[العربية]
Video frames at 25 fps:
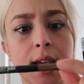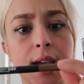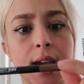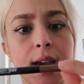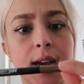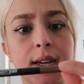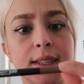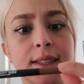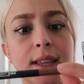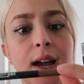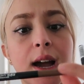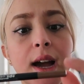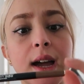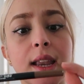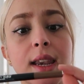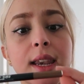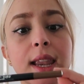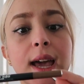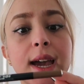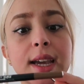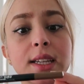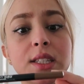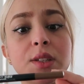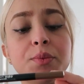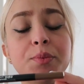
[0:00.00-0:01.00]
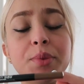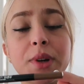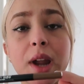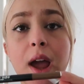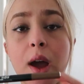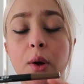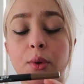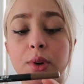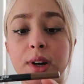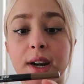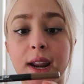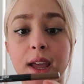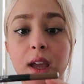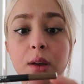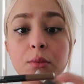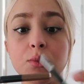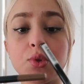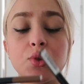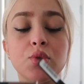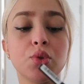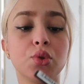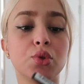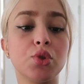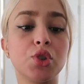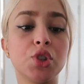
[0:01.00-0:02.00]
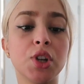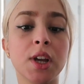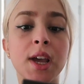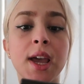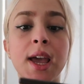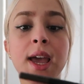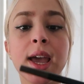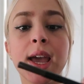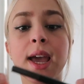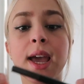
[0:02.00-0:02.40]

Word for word: هذا لايت براون رقم جوج